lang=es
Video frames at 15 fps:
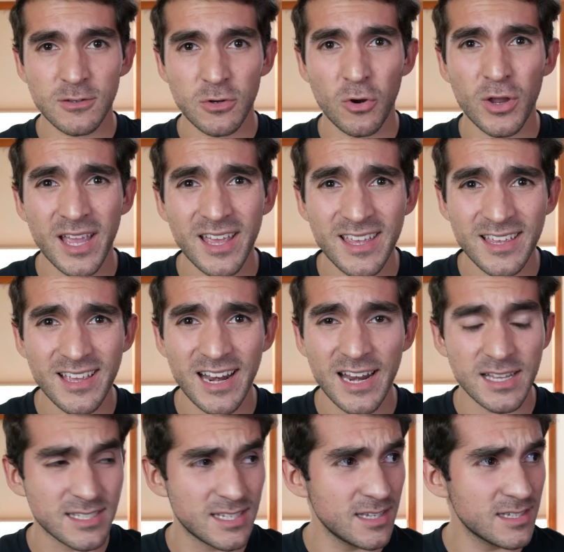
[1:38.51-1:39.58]
ok,
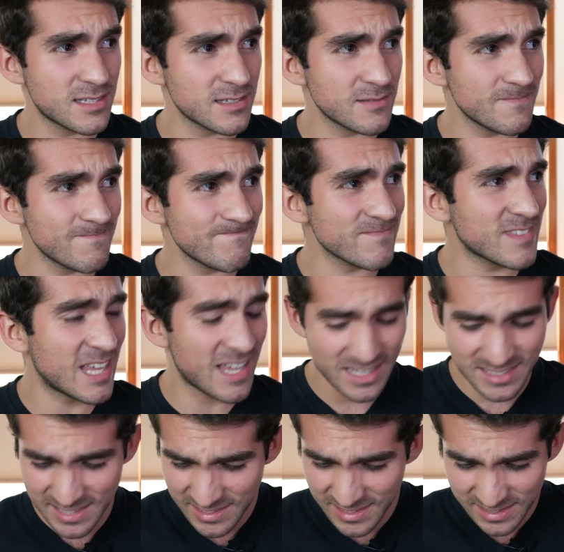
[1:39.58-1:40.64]
Alexis, ¿qué
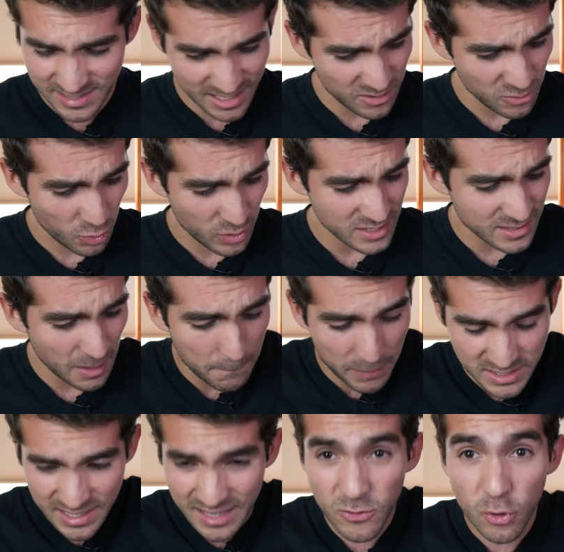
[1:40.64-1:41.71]
estás haciendo? ¿Qué está
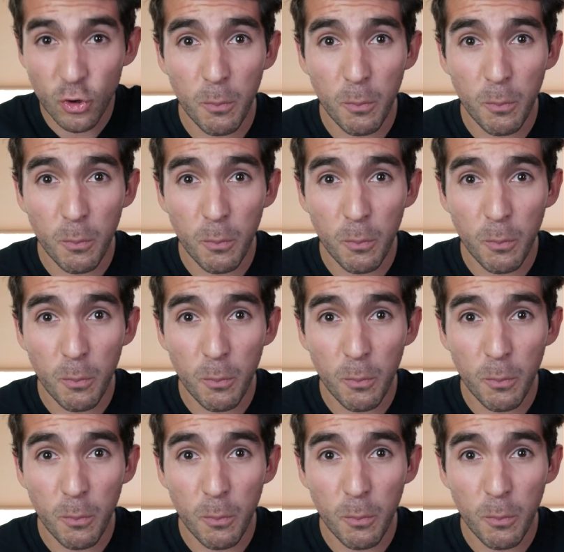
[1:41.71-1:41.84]
pasando?